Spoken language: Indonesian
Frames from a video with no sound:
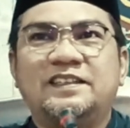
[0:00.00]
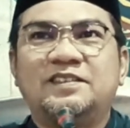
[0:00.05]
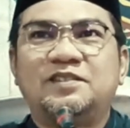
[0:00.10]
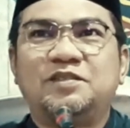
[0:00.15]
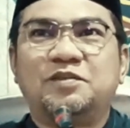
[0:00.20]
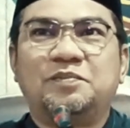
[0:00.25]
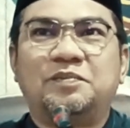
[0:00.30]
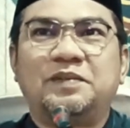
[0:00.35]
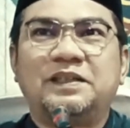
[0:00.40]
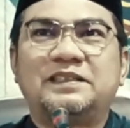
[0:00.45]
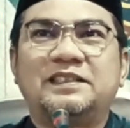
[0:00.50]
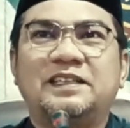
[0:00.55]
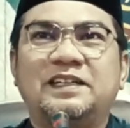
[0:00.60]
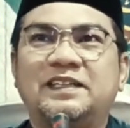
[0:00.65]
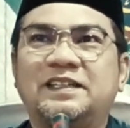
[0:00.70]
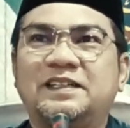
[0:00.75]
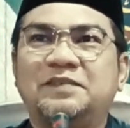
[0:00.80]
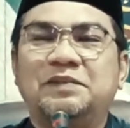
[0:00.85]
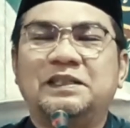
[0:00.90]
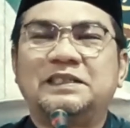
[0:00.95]
Cuman
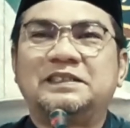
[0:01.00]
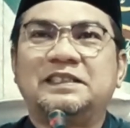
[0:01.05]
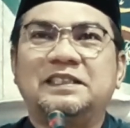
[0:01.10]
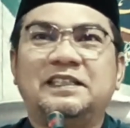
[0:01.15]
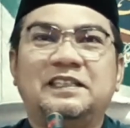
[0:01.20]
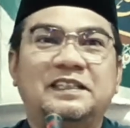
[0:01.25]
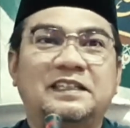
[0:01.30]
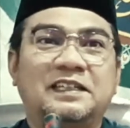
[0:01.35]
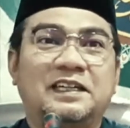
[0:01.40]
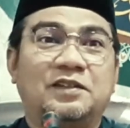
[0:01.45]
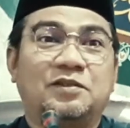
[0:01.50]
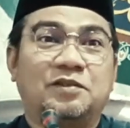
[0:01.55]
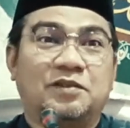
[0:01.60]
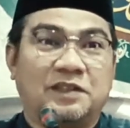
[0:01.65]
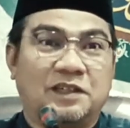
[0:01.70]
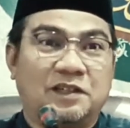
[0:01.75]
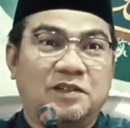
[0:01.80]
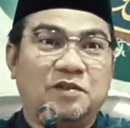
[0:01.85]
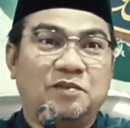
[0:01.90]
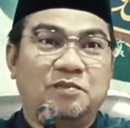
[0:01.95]
selagi masih didengar
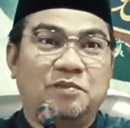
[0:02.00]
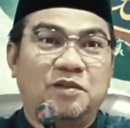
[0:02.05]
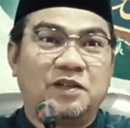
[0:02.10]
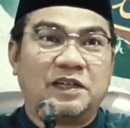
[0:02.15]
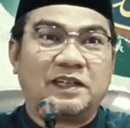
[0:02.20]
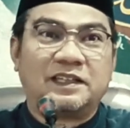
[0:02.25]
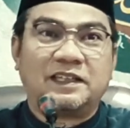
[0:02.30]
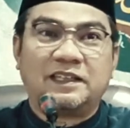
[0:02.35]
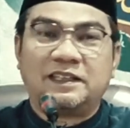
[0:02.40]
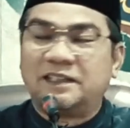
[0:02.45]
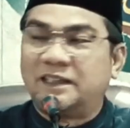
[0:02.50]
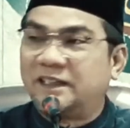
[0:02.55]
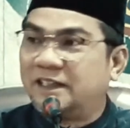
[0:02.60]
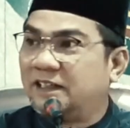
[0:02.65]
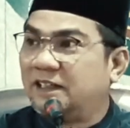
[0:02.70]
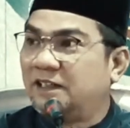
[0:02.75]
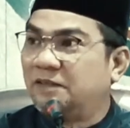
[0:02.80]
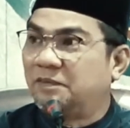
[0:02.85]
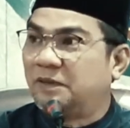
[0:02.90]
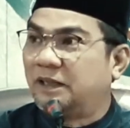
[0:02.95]
orang ngomongan kita
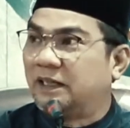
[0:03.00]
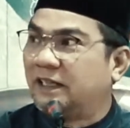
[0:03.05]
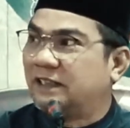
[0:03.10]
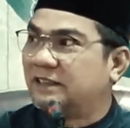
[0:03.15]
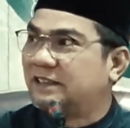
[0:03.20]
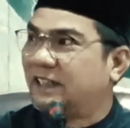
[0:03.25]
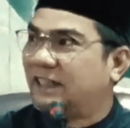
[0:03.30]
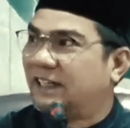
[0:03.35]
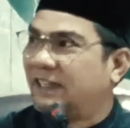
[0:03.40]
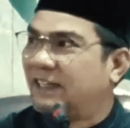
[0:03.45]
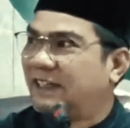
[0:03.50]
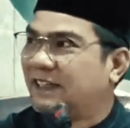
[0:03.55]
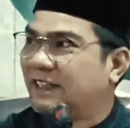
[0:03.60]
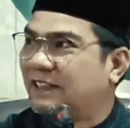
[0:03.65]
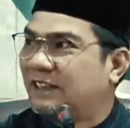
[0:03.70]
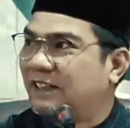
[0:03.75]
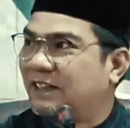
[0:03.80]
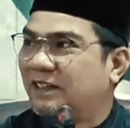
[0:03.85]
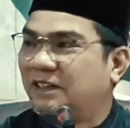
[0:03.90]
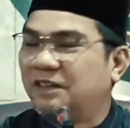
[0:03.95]
kan apalah salah
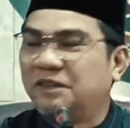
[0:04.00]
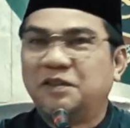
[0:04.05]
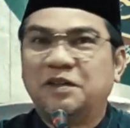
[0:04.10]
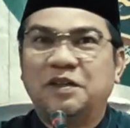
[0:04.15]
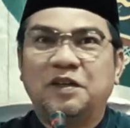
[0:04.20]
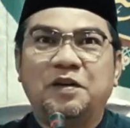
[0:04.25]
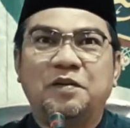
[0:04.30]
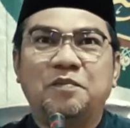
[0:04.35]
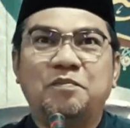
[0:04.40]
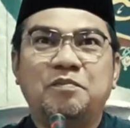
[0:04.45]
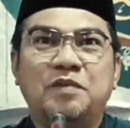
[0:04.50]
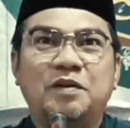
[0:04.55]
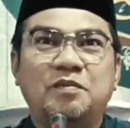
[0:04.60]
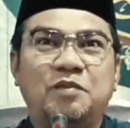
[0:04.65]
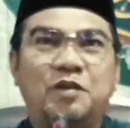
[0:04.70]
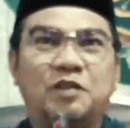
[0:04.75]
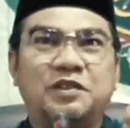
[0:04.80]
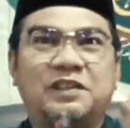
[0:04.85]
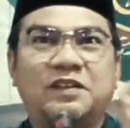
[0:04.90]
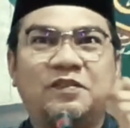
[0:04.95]
kita
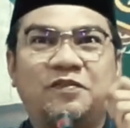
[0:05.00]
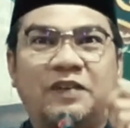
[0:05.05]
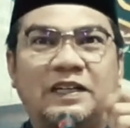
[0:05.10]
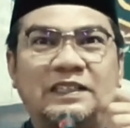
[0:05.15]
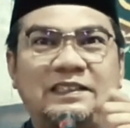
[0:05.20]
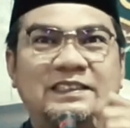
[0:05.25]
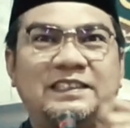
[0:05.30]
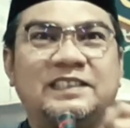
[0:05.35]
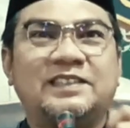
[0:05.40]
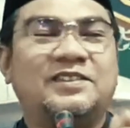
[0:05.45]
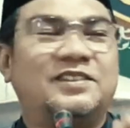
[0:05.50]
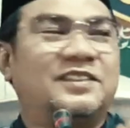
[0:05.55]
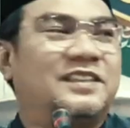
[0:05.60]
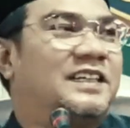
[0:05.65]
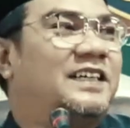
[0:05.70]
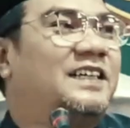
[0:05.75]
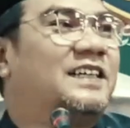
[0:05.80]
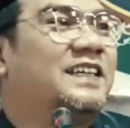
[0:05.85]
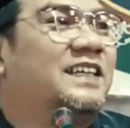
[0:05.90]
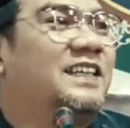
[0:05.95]
memotivasi
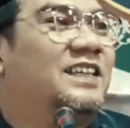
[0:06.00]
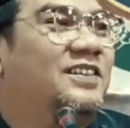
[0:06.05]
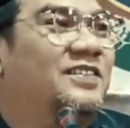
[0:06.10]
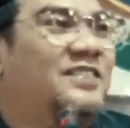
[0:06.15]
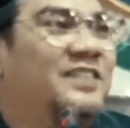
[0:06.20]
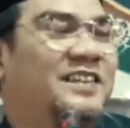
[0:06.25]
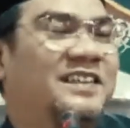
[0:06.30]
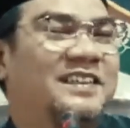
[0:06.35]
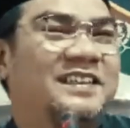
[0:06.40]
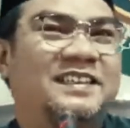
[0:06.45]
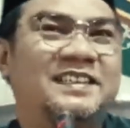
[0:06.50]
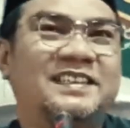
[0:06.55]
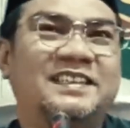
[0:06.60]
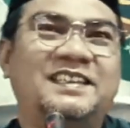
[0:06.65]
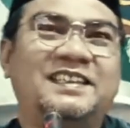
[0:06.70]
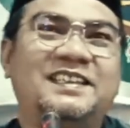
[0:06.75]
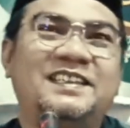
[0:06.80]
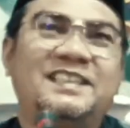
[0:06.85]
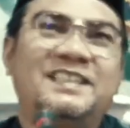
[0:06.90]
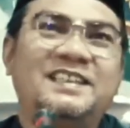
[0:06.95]
orang gitu Pak ya.
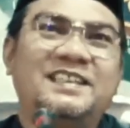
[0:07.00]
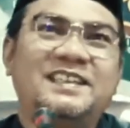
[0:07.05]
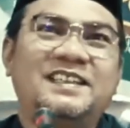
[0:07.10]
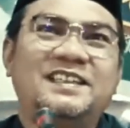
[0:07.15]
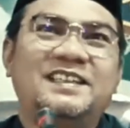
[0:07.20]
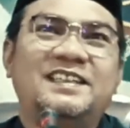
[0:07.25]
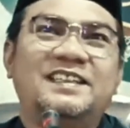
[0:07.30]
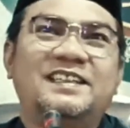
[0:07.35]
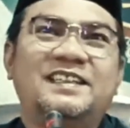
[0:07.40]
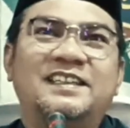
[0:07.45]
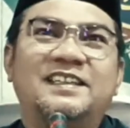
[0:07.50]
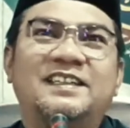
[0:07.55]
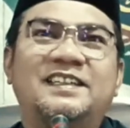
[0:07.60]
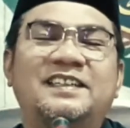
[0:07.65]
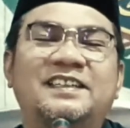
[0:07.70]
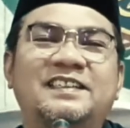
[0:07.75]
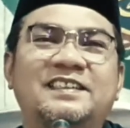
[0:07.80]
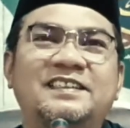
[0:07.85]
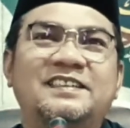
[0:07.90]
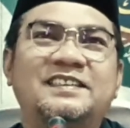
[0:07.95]

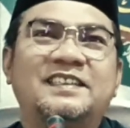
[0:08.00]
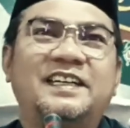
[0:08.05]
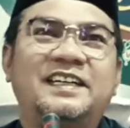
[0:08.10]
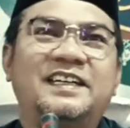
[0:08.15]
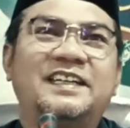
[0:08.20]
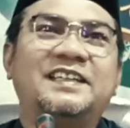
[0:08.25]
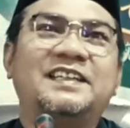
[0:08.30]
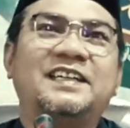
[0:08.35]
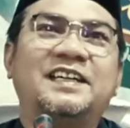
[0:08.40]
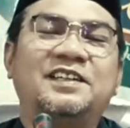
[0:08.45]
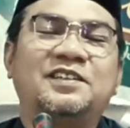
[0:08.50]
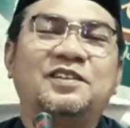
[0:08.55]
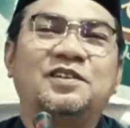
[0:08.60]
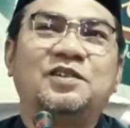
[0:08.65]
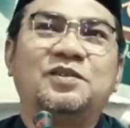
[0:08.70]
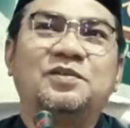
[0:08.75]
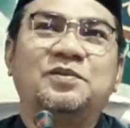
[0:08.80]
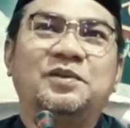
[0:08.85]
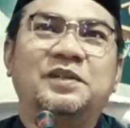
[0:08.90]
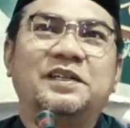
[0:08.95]
Saya ingat
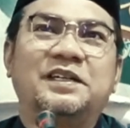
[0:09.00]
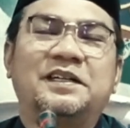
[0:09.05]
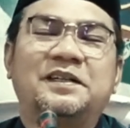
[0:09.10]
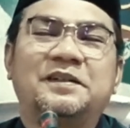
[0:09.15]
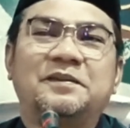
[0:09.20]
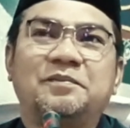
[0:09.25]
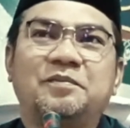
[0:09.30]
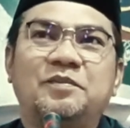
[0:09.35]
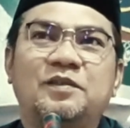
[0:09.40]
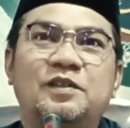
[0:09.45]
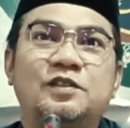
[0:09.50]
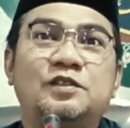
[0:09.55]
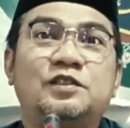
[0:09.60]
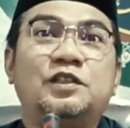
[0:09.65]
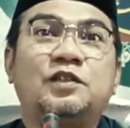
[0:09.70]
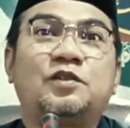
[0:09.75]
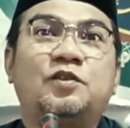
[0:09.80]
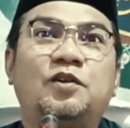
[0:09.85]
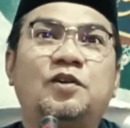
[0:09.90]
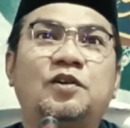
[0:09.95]
dulu Bu ya,
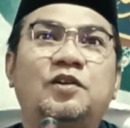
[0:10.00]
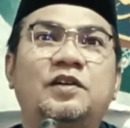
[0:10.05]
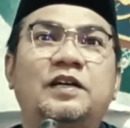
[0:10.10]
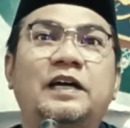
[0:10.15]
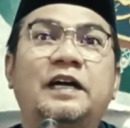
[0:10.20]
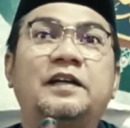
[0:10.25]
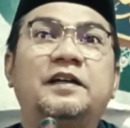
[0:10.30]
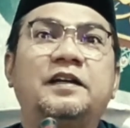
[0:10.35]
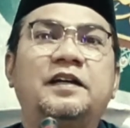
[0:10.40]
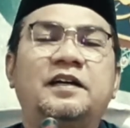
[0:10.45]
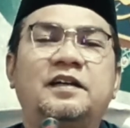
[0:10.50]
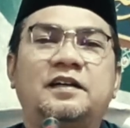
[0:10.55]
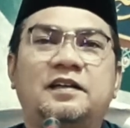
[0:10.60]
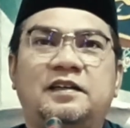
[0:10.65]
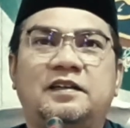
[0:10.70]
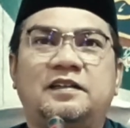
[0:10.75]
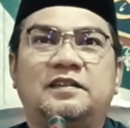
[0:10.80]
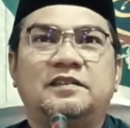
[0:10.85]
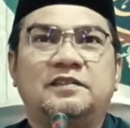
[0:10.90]
psikolog anak